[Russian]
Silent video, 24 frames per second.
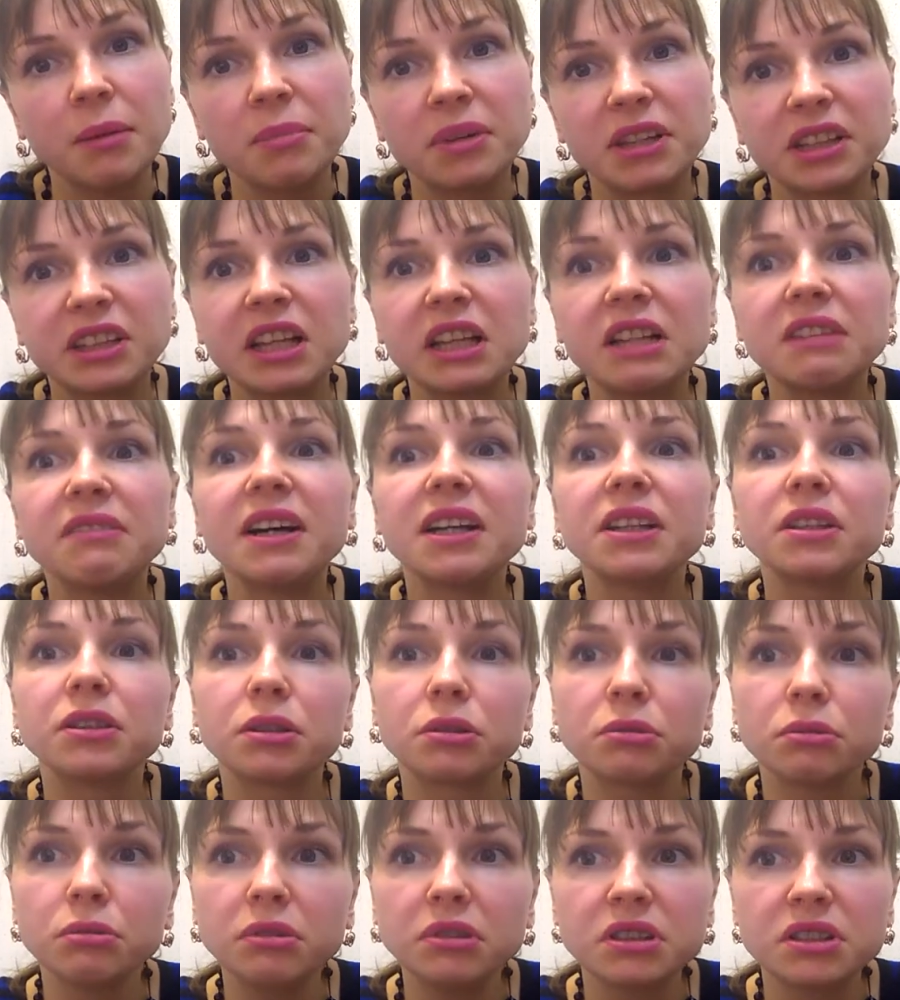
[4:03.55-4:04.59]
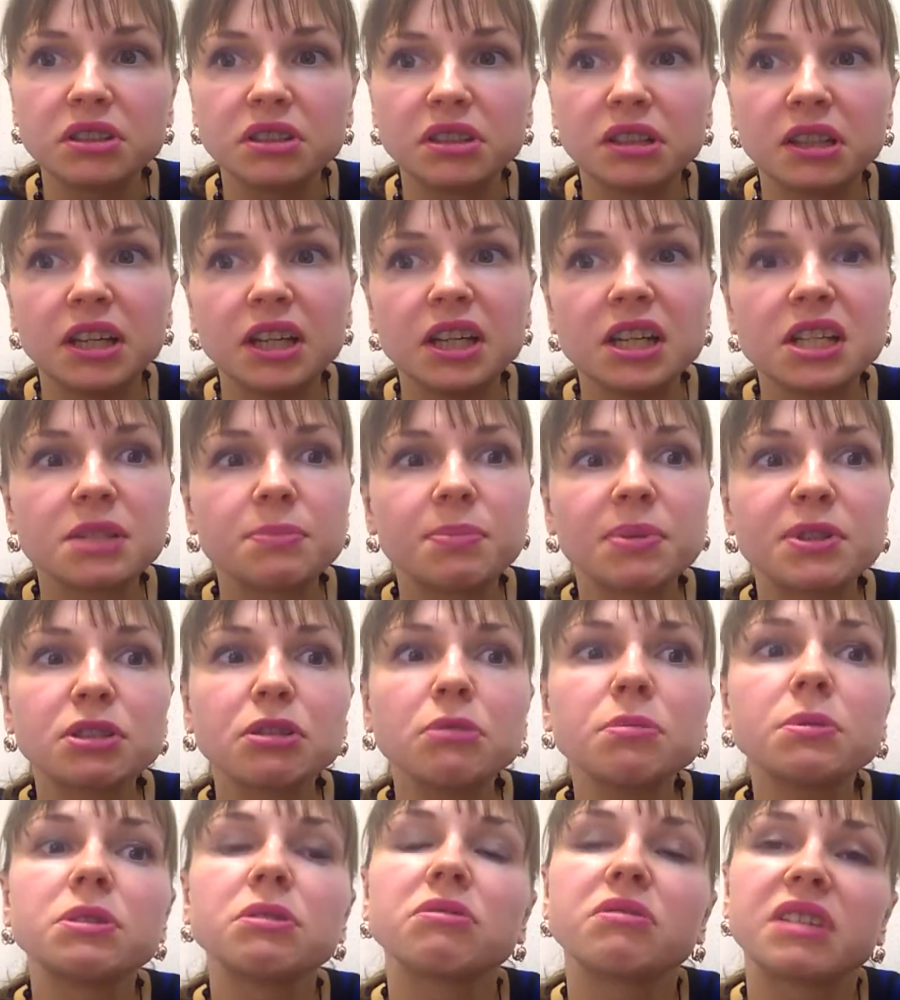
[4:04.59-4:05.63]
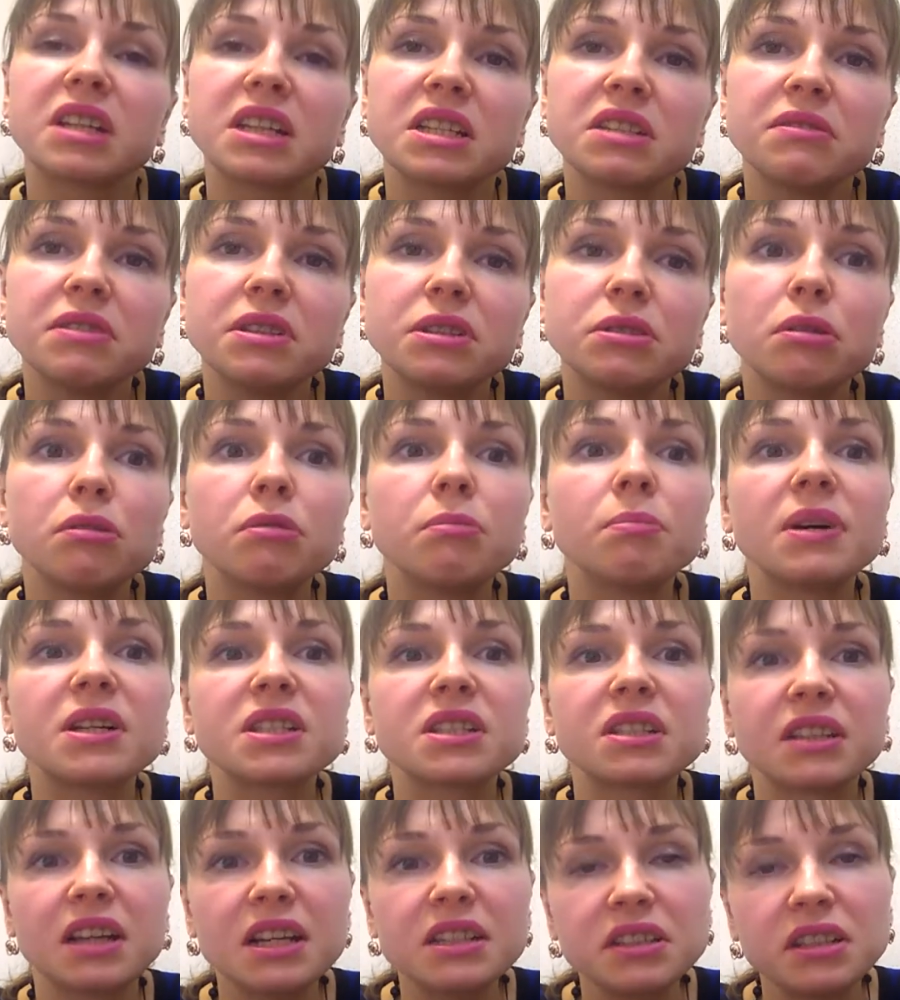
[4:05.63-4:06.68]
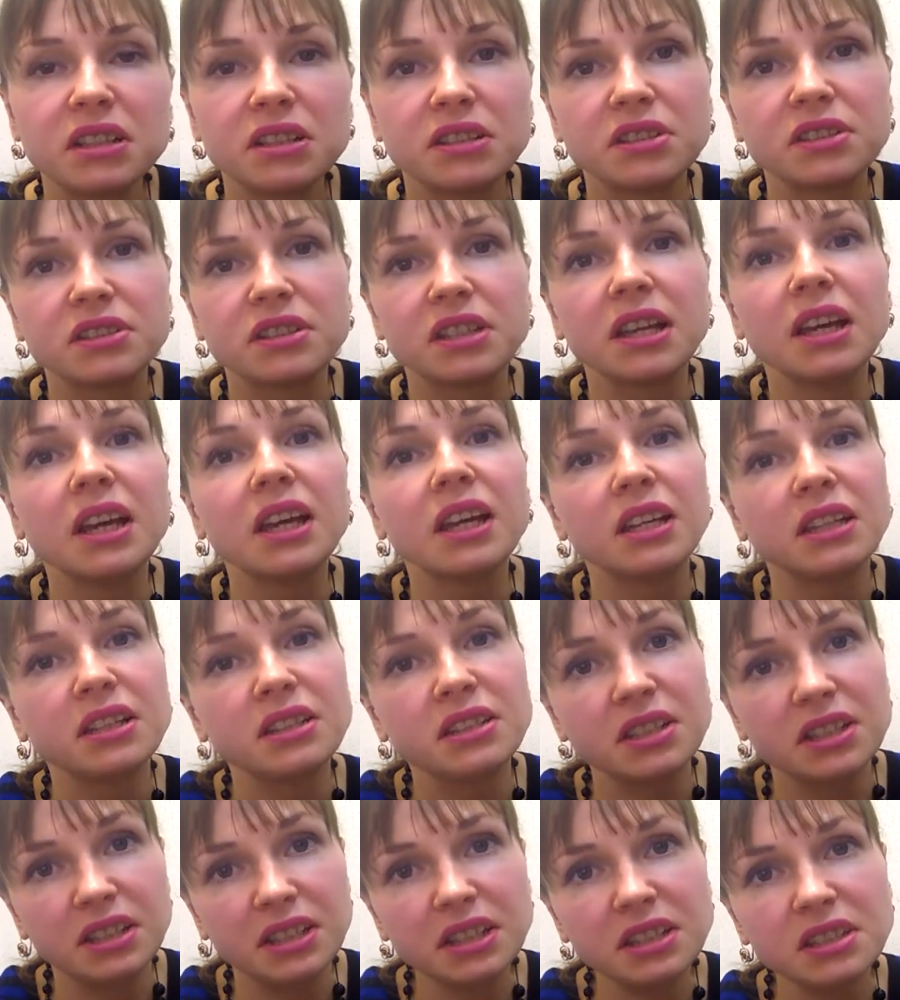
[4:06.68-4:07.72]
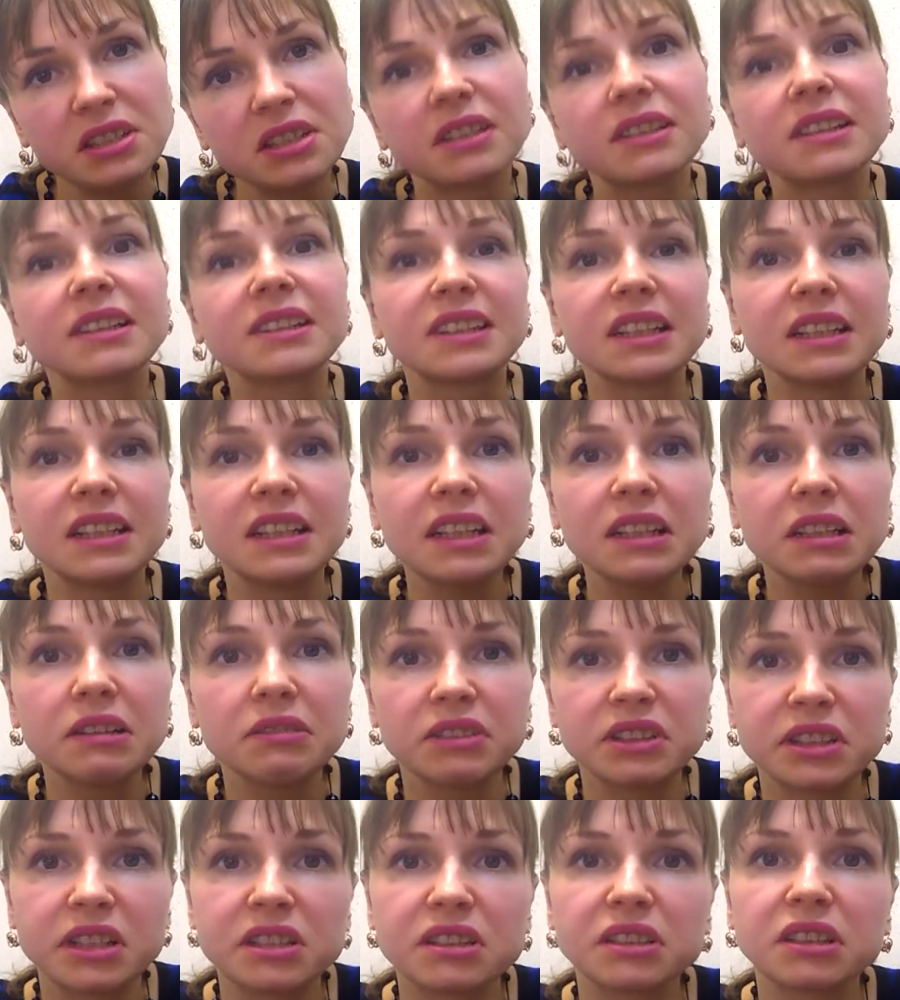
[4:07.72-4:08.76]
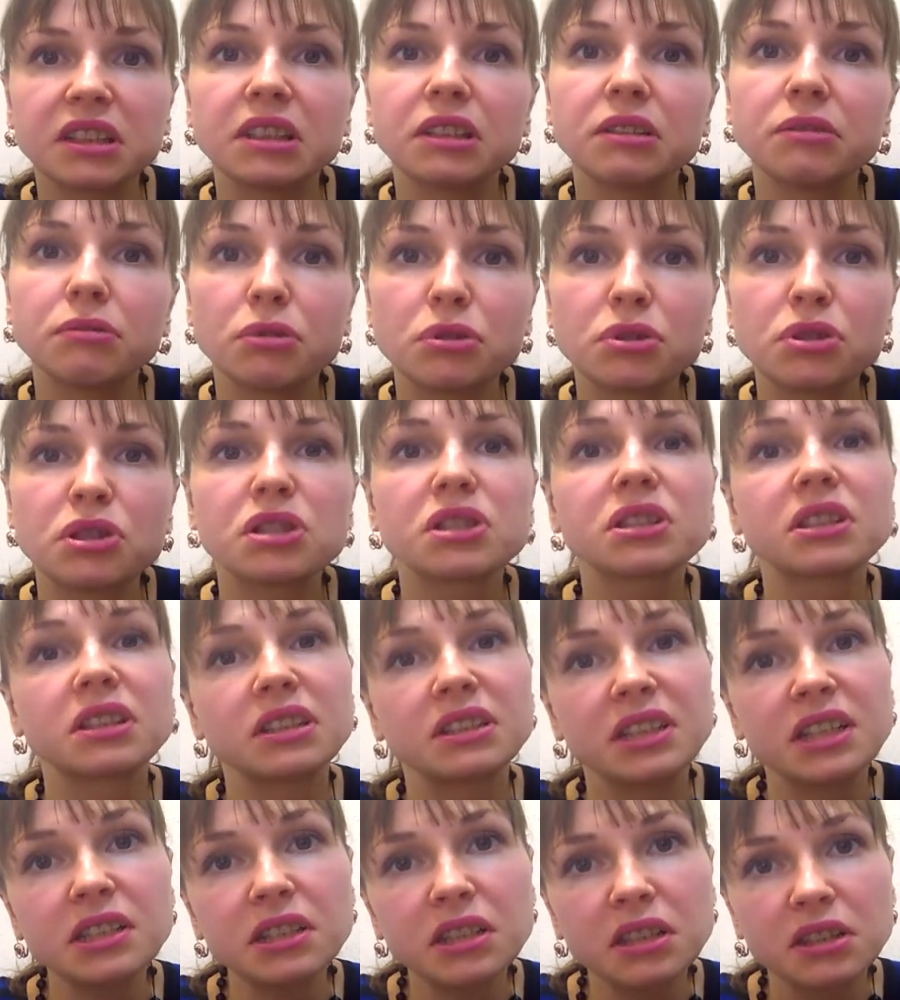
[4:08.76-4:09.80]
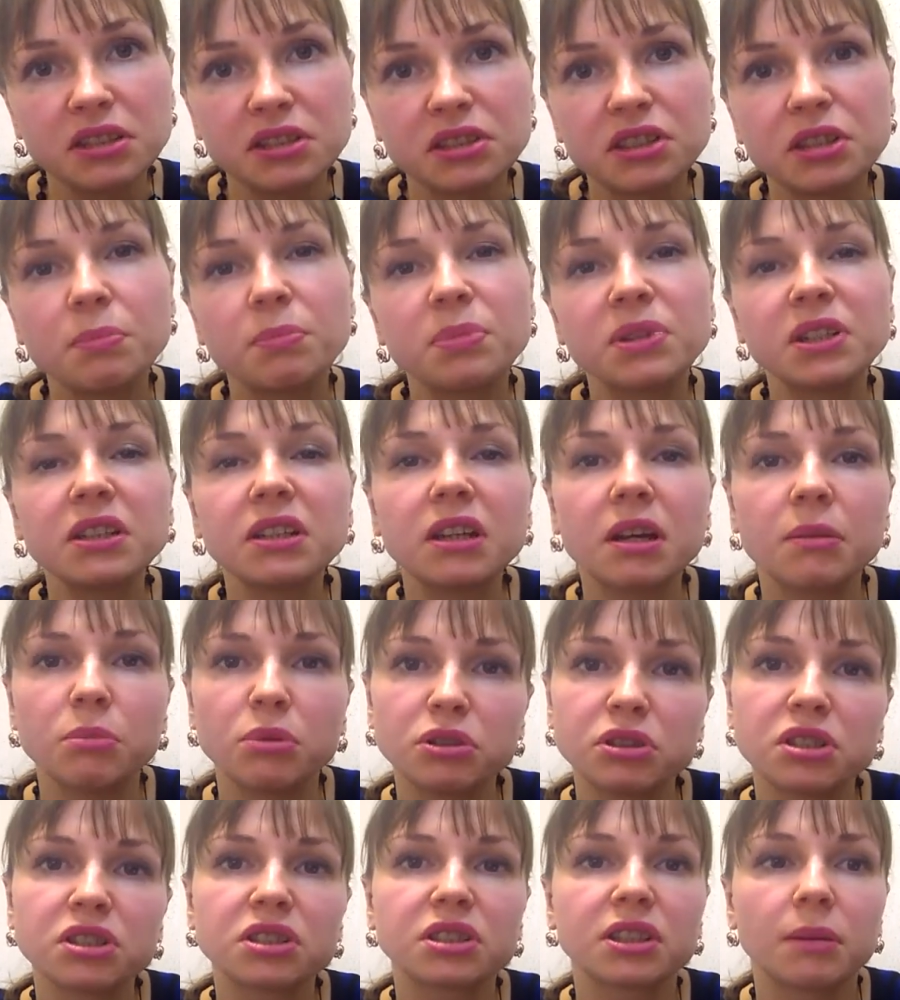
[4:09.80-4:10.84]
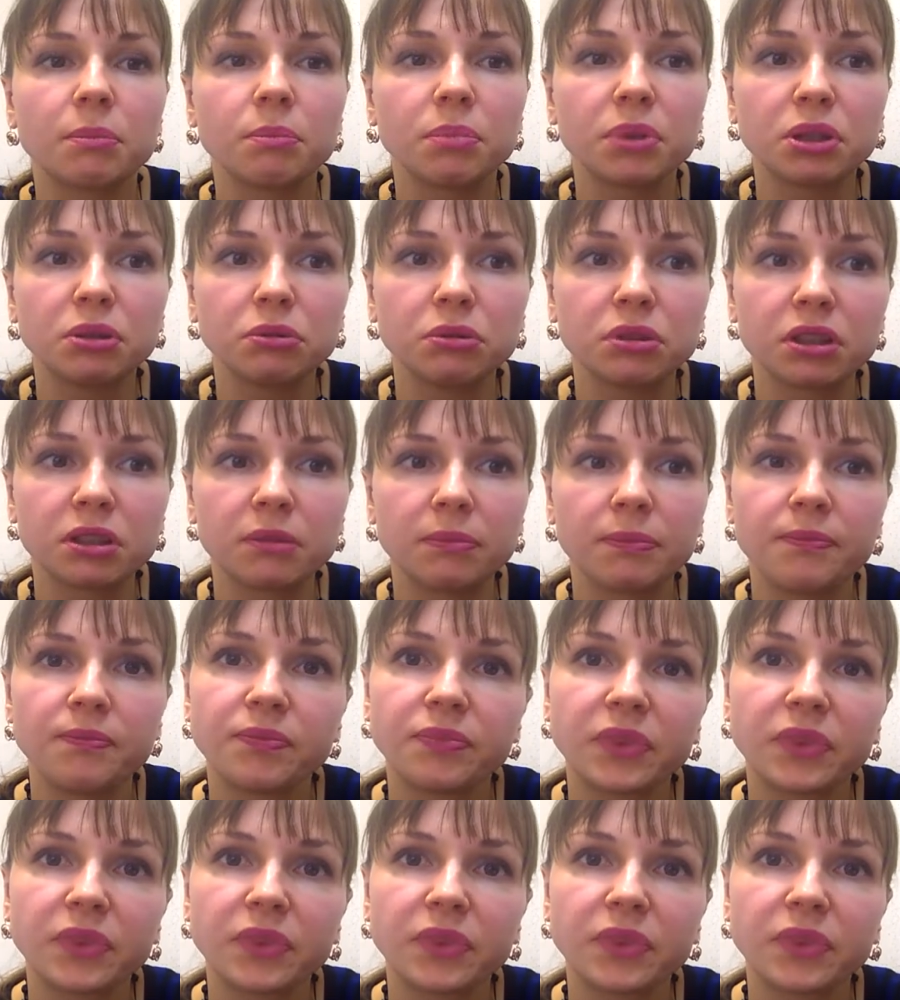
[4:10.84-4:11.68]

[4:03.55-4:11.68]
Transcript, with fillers: преодолевать трудности, способствует развитию любознательности, интереса к исследовательской и творческой деятельности при работе с компьютером.